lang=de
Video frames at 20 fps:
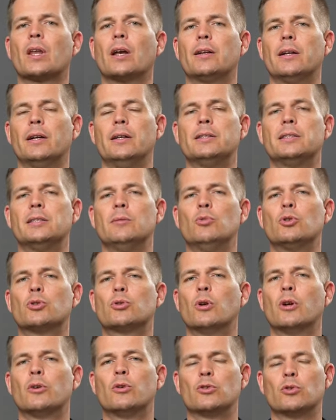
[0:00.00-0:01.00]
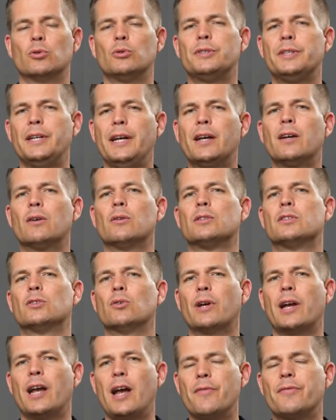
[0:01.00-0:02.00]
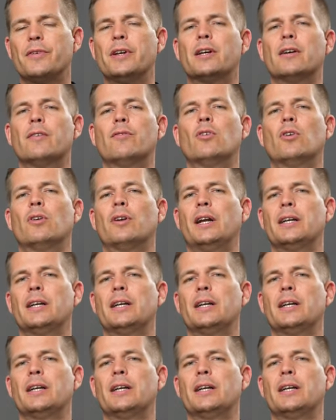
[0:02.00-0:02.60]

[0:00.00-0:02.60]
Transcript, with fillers: dann ist die Muskulatur so dick und so kräftig geworden,